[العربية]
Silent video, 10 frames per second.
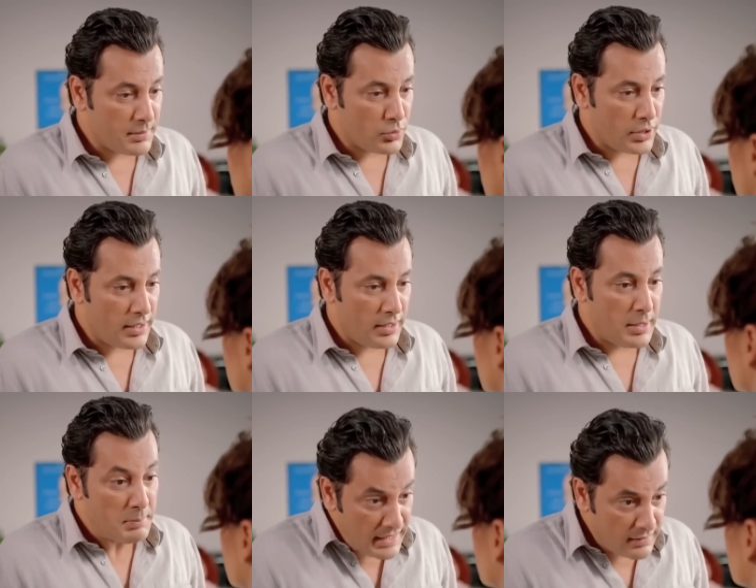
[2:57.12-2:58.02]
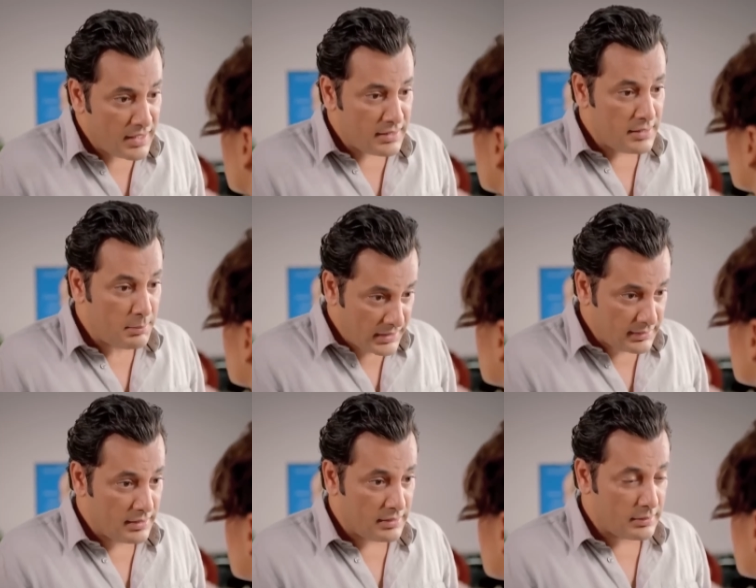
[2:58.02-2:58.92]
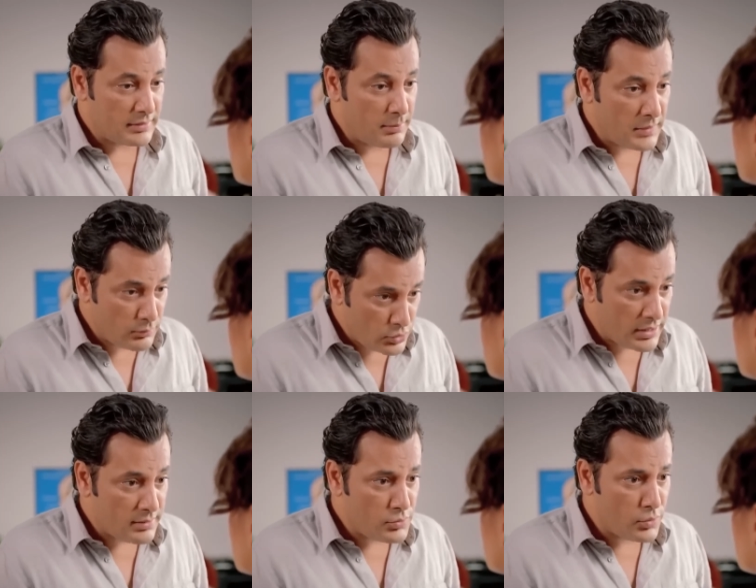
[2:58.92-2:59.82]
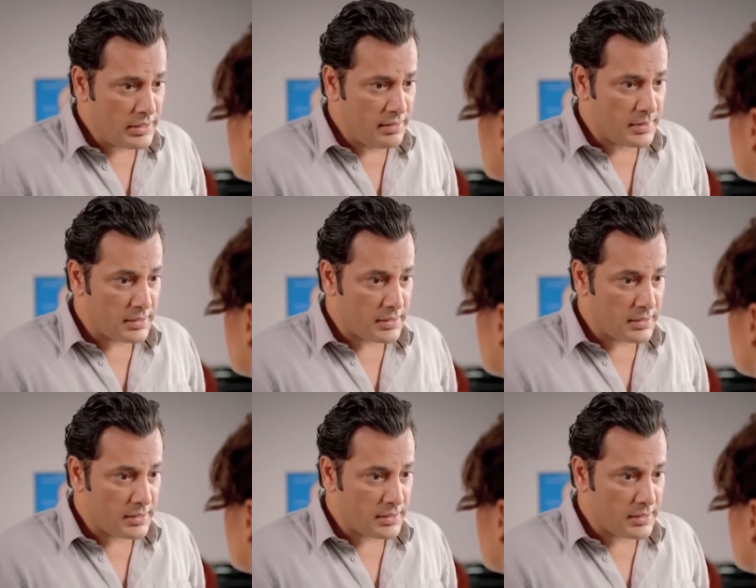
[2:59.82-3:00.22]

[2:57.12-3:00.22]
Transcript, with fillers: شان امي يعني معقول هيك فجاه نفوت لعنده نحن الاثنين شو